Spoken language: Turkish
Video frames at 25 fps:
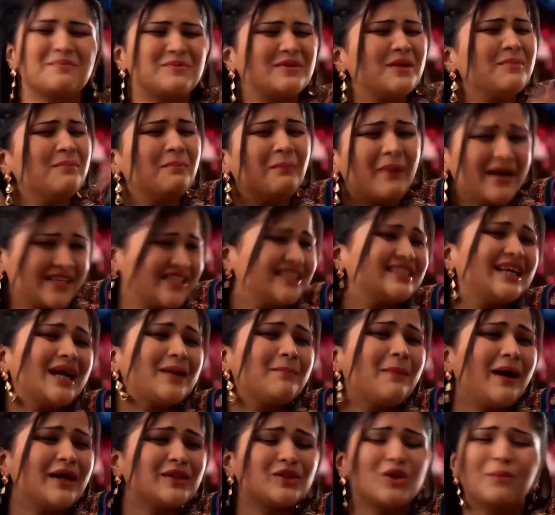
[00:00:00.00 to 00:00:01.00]
Sana en
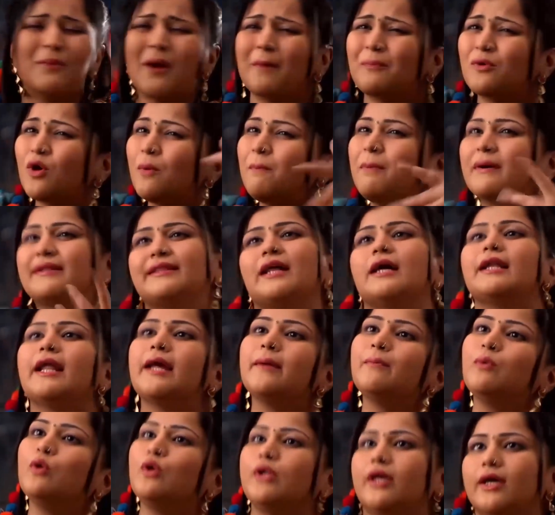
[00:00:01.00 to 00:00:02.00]
güzel sürprizimi
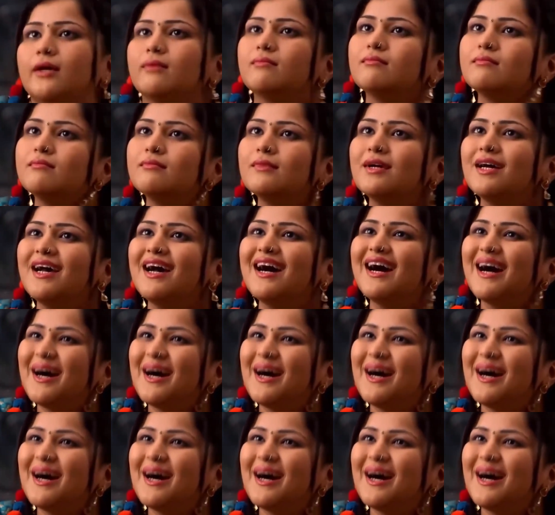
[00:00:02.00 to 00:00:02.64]
anlatmayı unutmuşum.